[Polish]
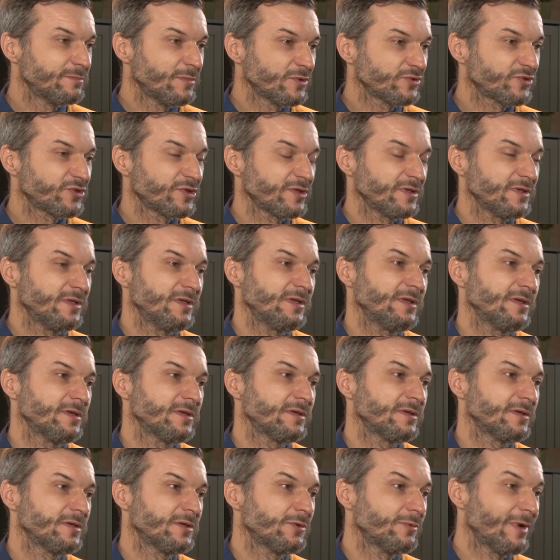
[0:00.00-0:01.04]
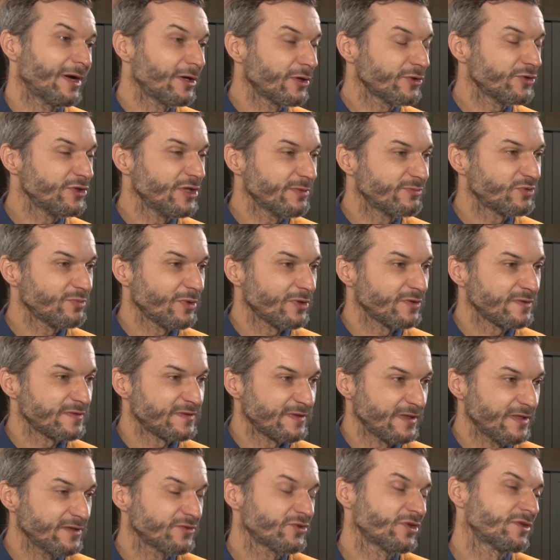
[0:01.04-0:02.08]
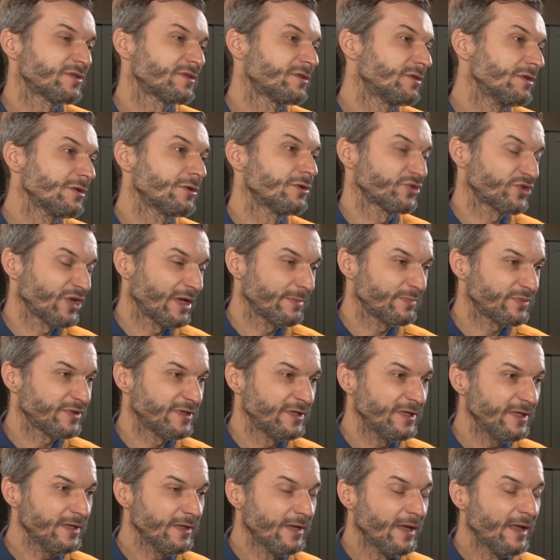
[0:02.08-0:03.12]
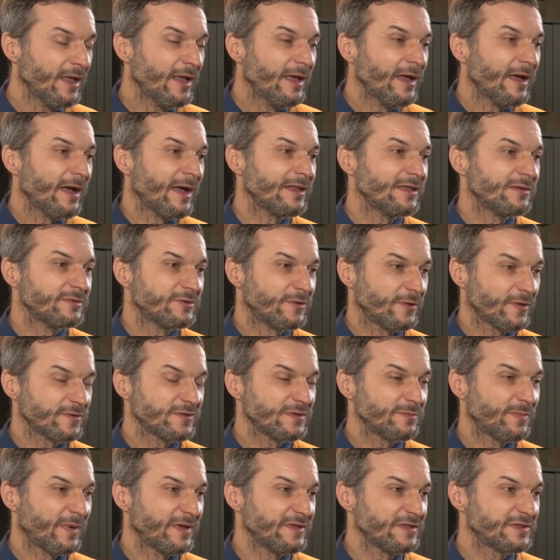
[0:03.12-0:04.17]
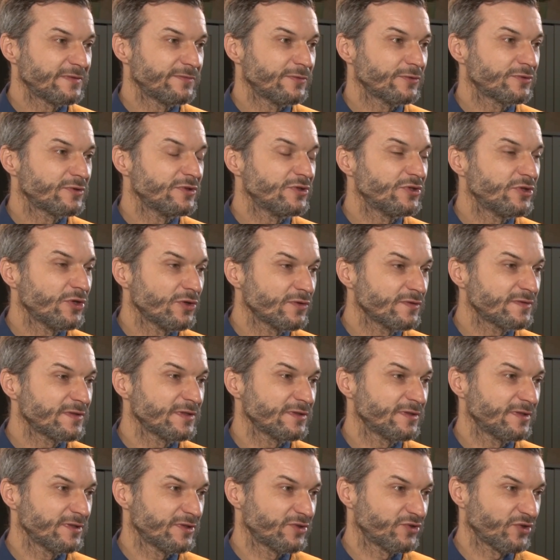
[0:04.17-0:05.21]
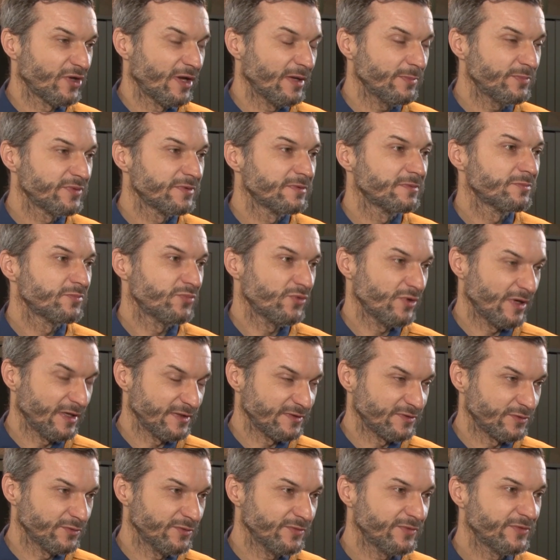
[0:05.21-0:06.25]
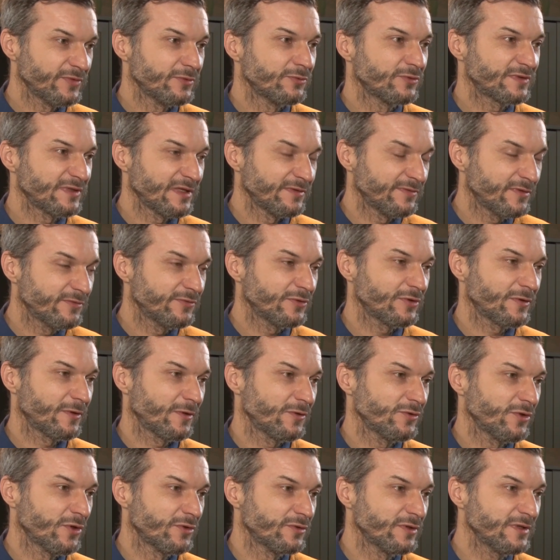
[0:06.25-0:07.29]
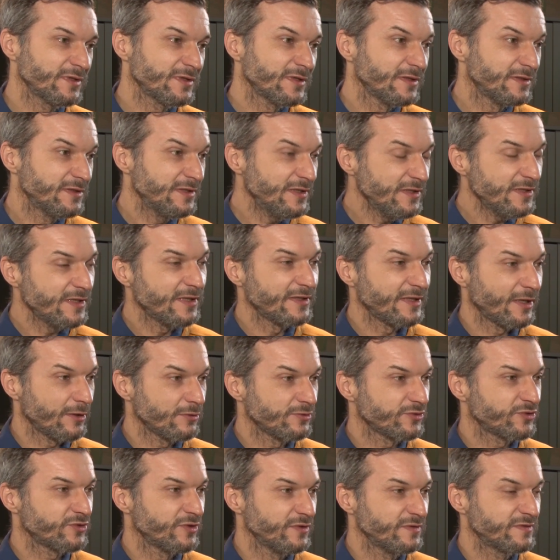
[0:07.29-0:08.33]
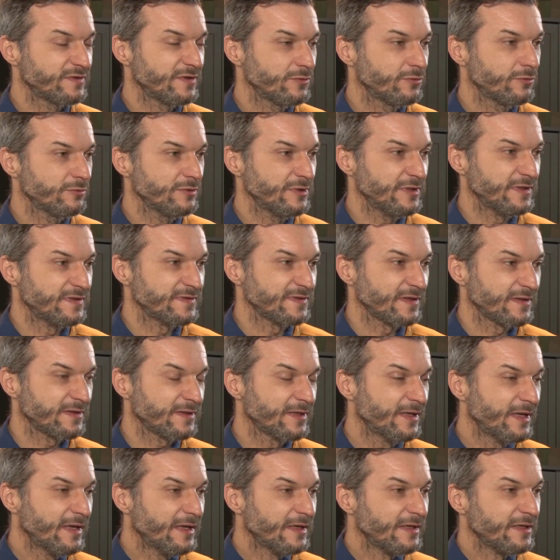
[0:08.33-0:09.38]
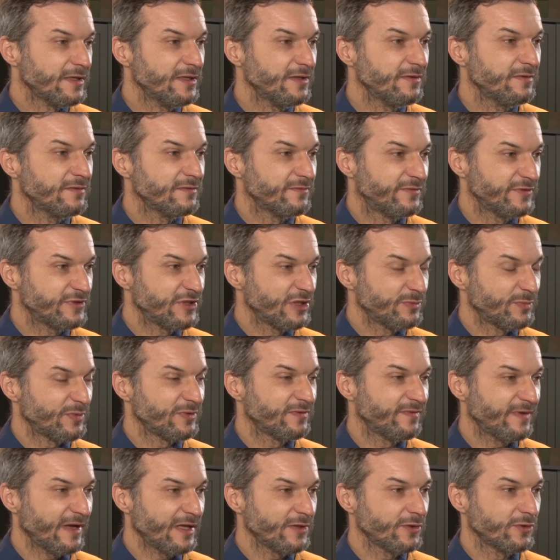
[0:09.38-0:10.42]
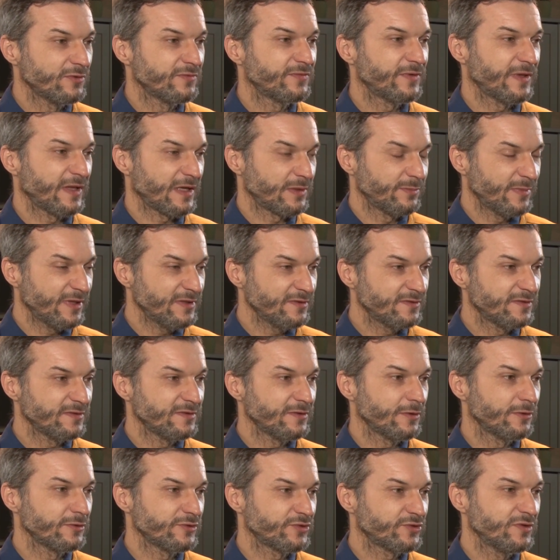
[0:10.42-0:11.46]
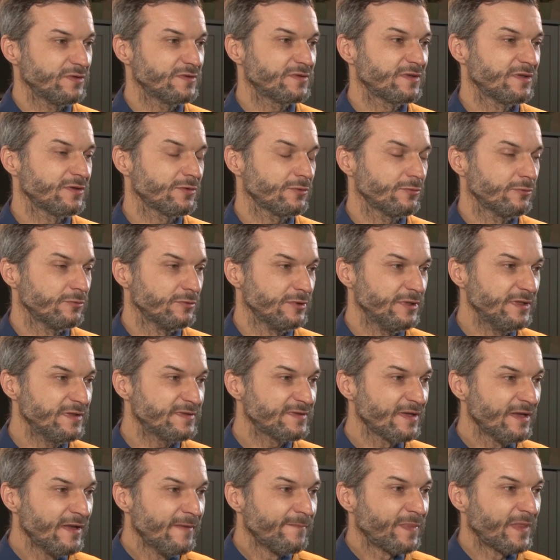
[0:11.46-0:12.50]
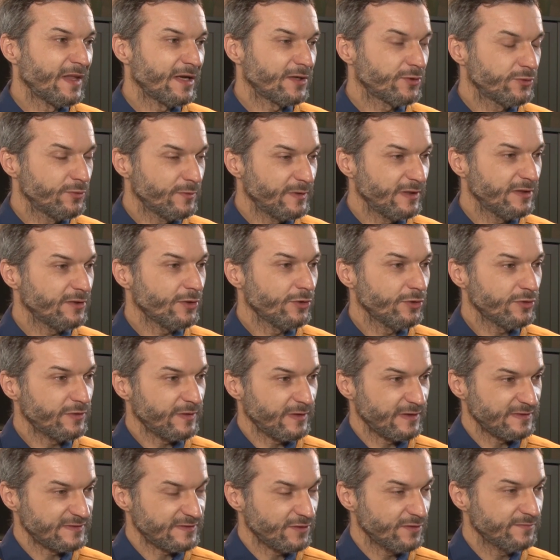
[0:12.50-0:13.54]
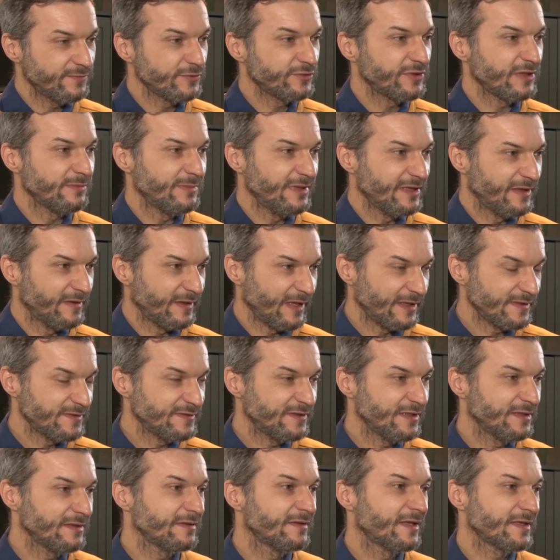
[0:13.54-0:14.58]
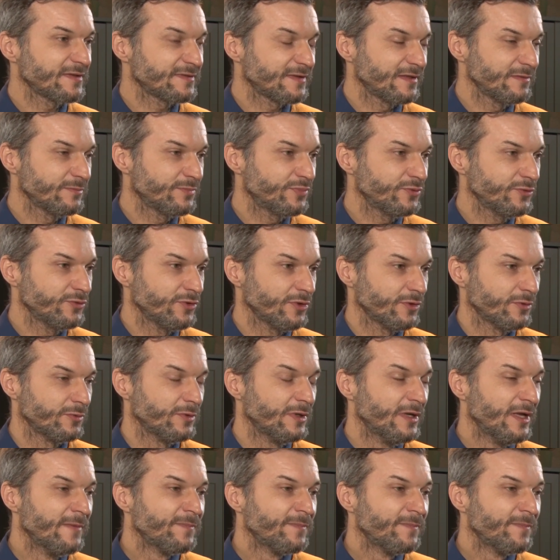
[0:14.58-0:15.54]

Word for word: może i e, łagodnie brzmiące, że tylko żabki, ale drodzy Państwo, tysiące tych żab, płazów ustawowo chronionych ginie na olsztyńskich ulicach i wytypowano fragmenty olsztyńskich ulic, na których okresowo te migracje następują